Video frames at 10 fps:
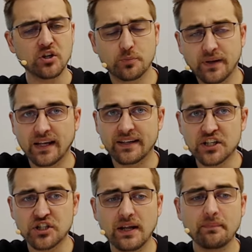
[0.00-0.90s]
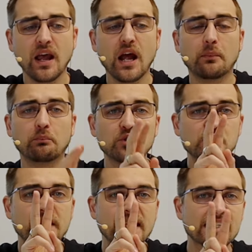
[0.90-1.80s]
Sprich, an der Stelle
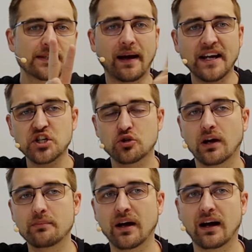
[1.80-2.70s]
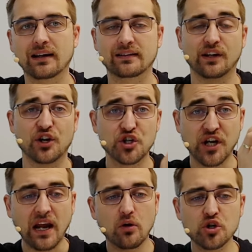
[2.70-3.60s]
muss man hier zwei Steuern beachten.
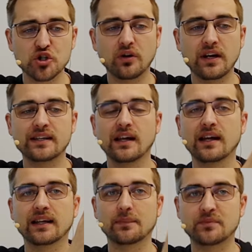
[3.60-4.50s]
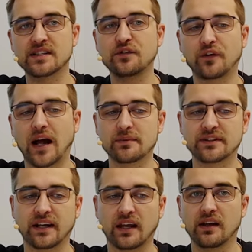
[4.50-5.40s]
Schenkungssteuerlich gibt es die
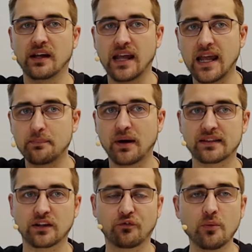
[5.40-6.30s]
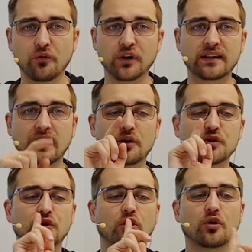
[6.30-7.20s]
Freibeträge. Ehepartner
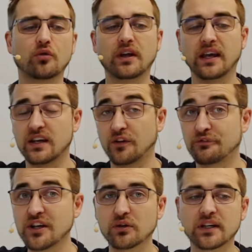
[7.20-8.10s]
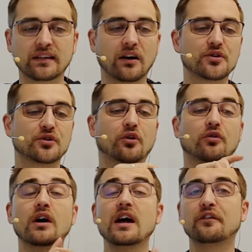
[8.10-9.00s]
500.000 Euro, Kinder 400.000
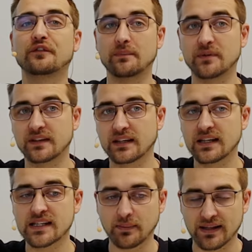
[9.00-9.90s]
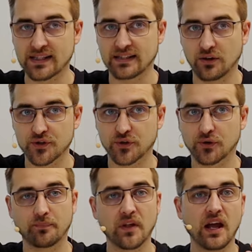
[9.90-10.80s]
Euro, fremde Dritte 20.000
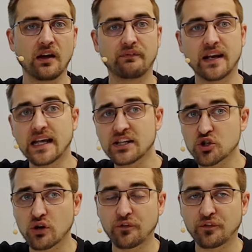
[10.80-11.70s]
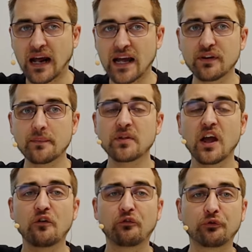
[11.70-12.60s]
Euro. Wenn das steuerfrei war,
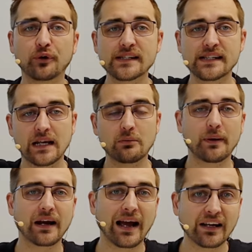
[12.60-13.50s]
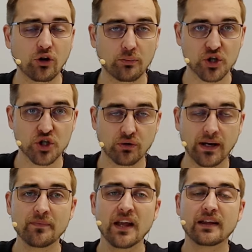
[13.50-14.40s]
Vorsicht aber bei der
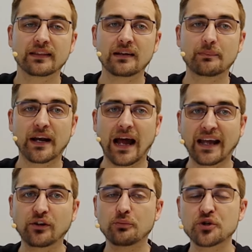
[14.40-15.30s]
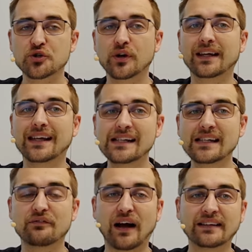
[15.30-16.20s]
Einkommensteuer, denn bei der Einkommensteuer gilt
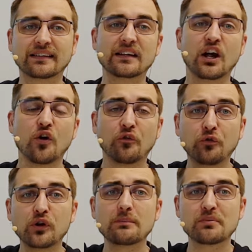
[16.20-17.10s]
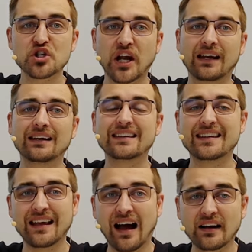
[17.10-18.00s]
hier weiterhin für den Beschenkten
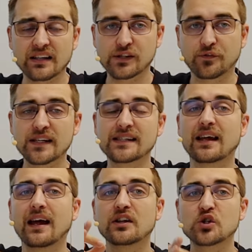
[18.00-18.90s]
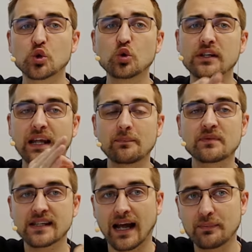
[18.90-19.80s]
die Jahresfrist zu
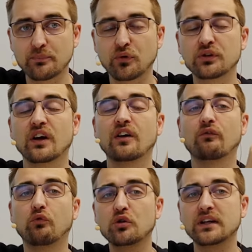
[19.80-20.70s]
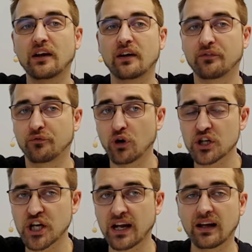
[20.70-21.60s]
dem Zeitpunkt, wo der
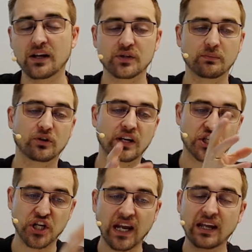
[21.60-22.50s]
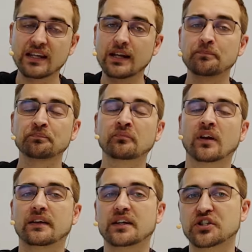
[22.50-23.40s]
Vorschenker, also im Grunde der Schenker hier
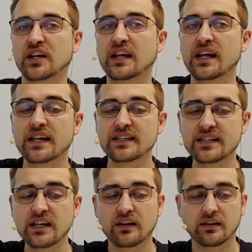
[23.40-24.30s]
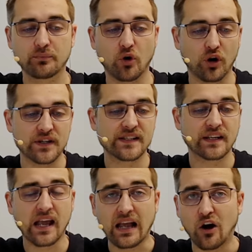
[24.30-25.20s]
an der Stelle, die Coins
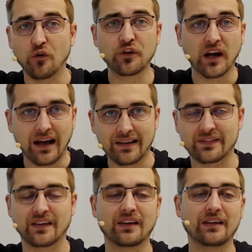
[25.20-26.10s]
gekauft hat.